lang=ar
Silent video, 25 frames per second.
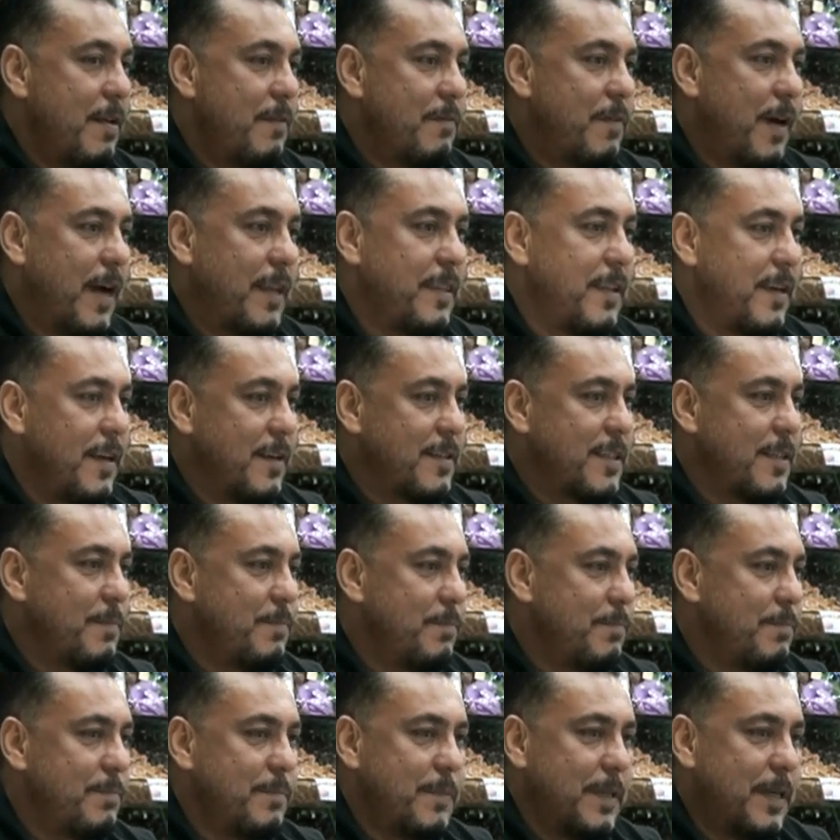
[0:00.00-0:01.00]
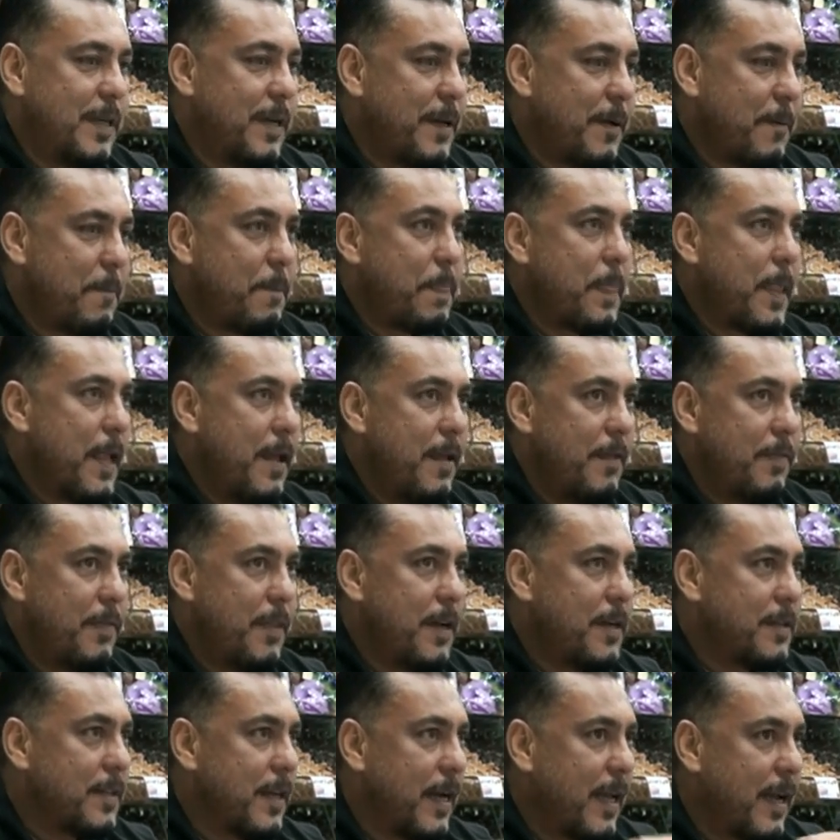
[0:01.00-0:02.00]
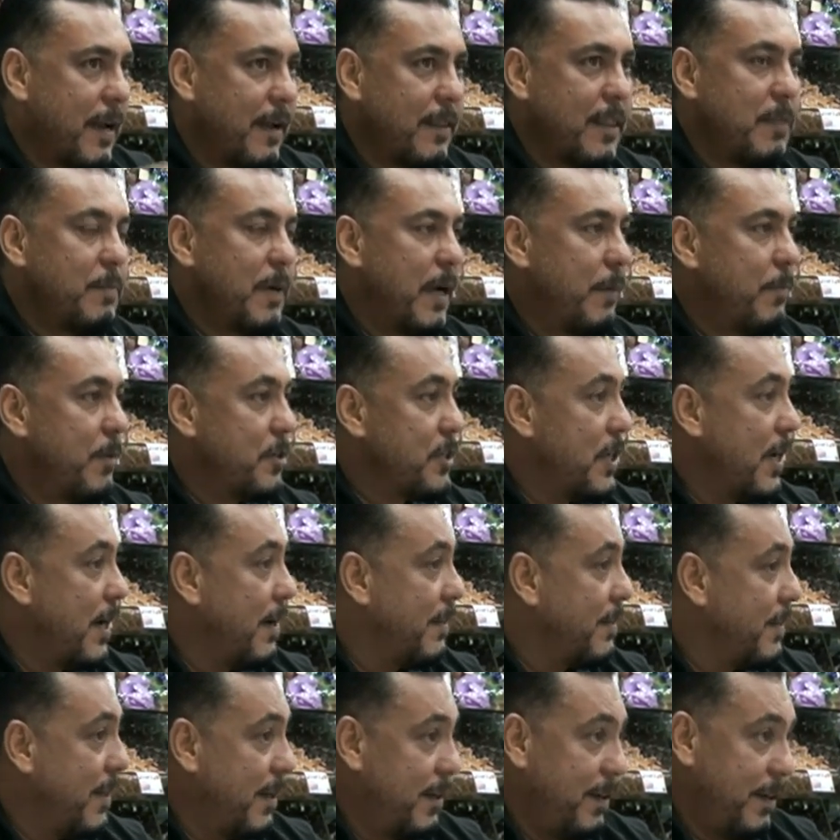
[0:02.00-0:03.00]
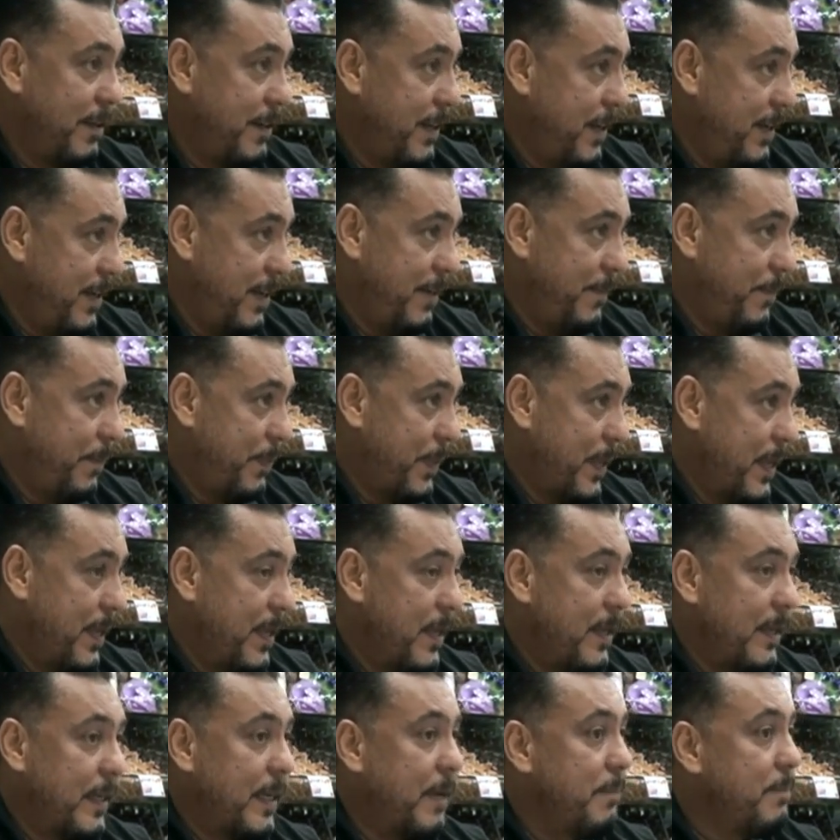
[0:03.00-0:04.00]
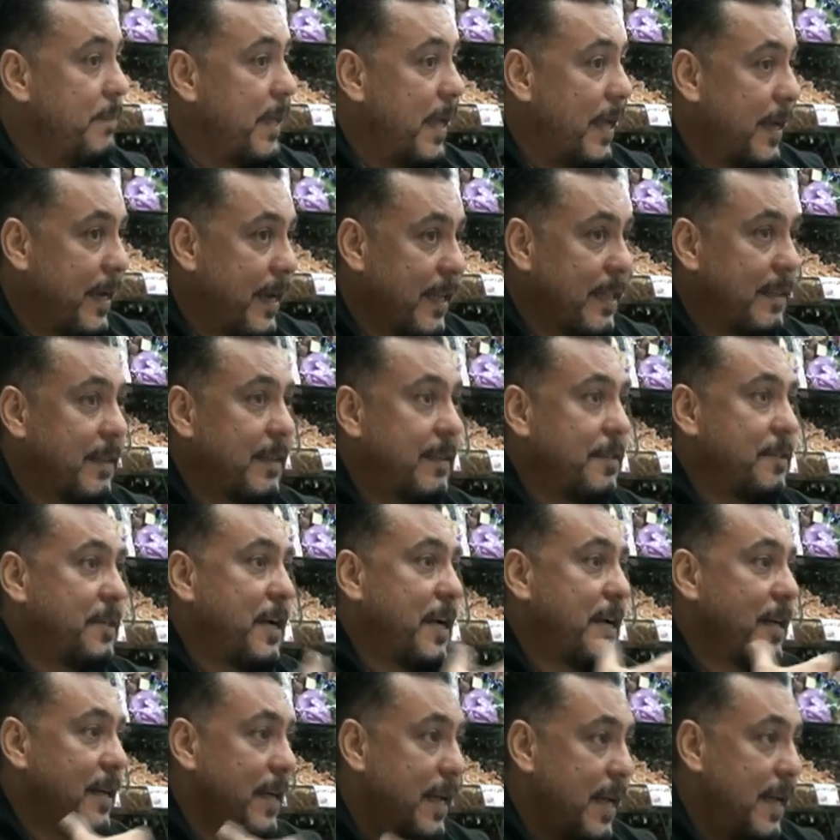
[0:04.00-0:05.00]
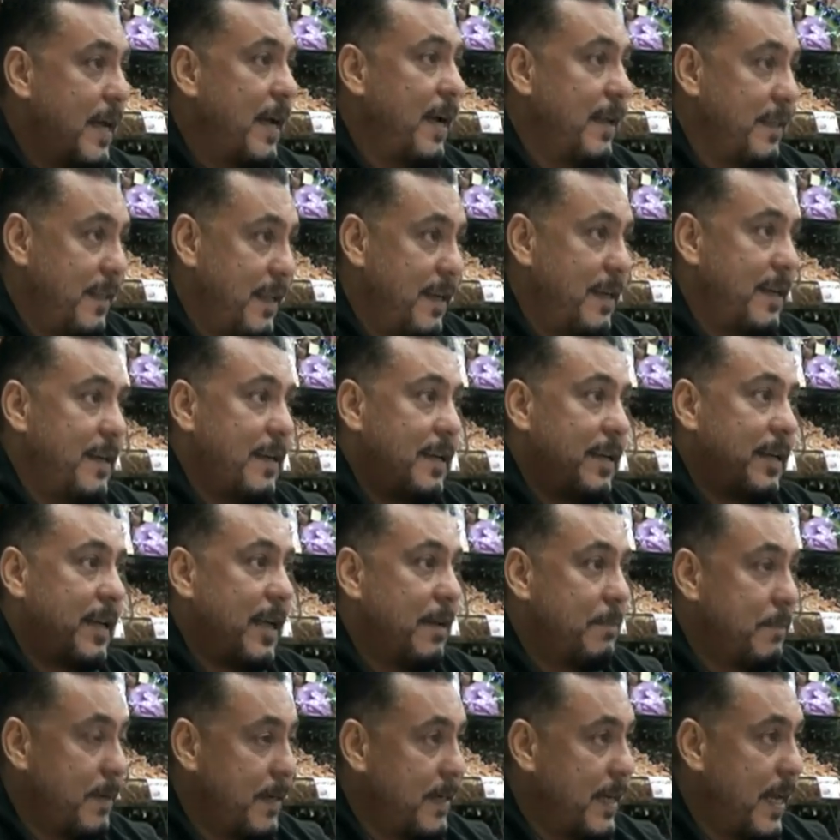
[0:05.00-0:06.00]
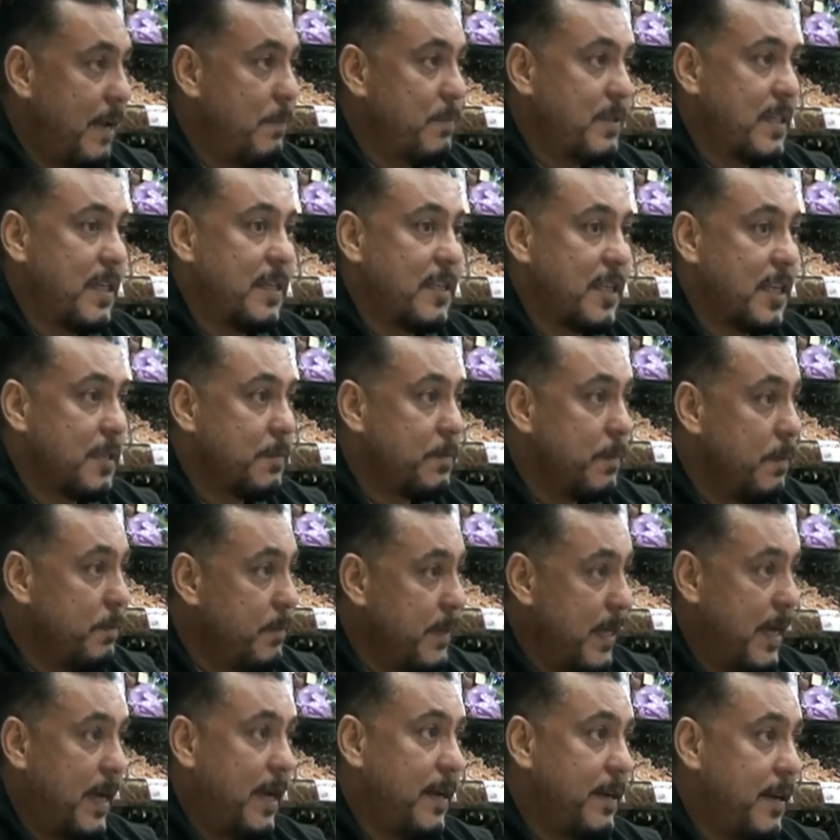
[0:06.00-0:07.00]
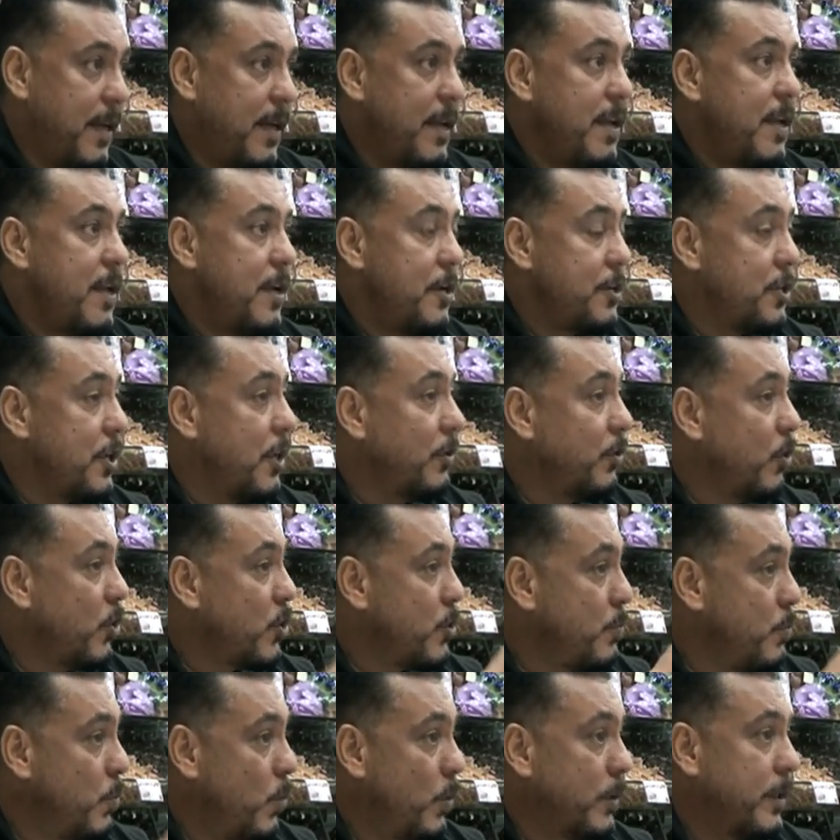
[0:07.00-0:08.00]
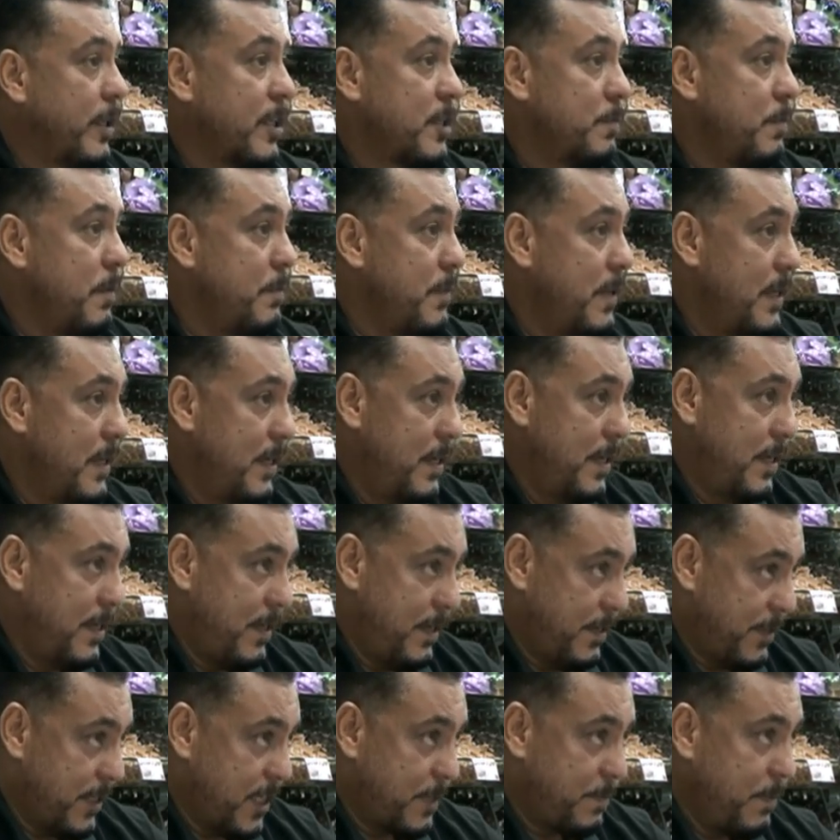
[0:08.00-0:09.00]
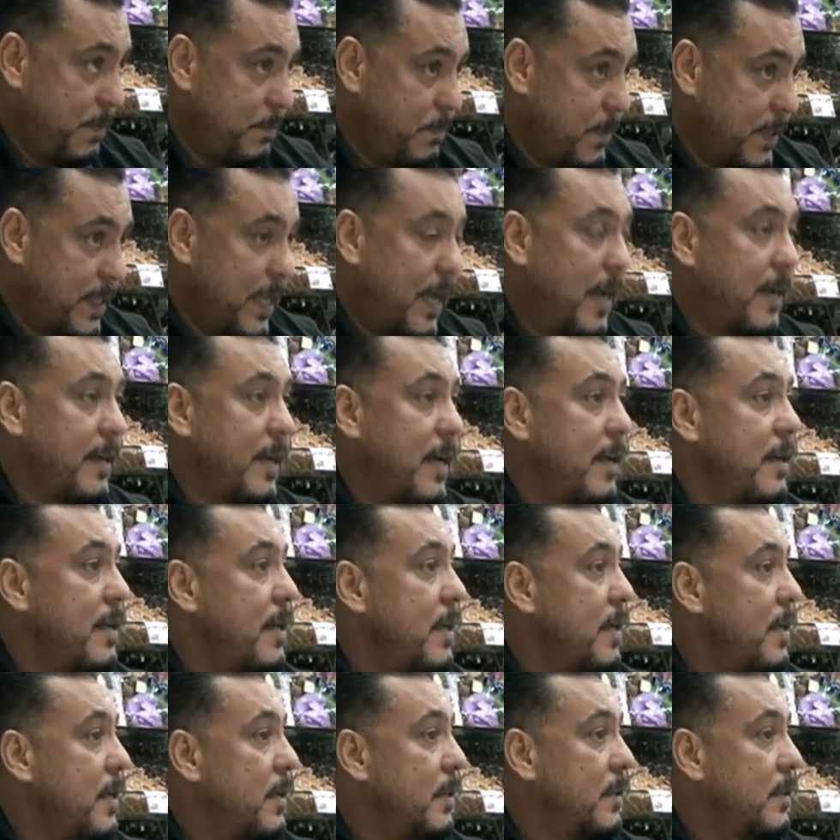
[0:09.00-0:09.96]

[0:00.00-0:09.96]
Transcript: فاحنا لازم آه، نكسر حاجات ما جبناش حاجات تقليديه اه. جبنا حاجات شكلها احنا اللي جايبينها مش تصميمنا احنا شنطه اسبوع تصميم التصميم بتاعنا يعني